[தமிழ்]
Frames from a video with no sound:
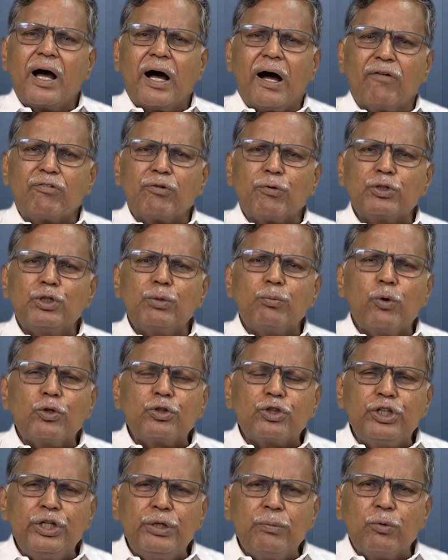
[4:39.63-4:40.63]
அவங்க வந்து
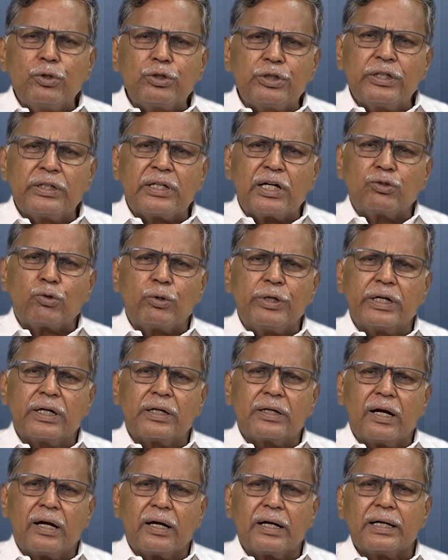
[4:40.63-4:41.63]
முக்தி முக்தின்னு தான் சொல்லிக்கிட்டு
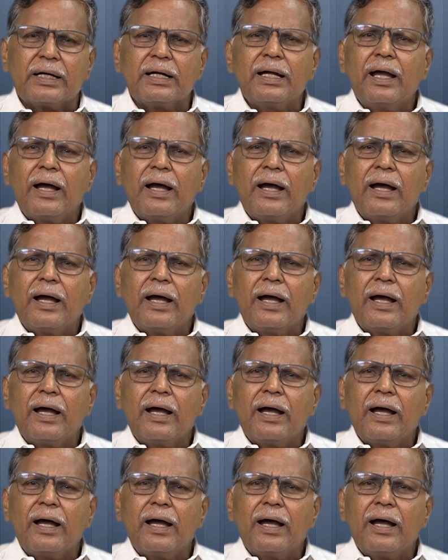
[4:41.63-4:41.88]
இருக்காங்க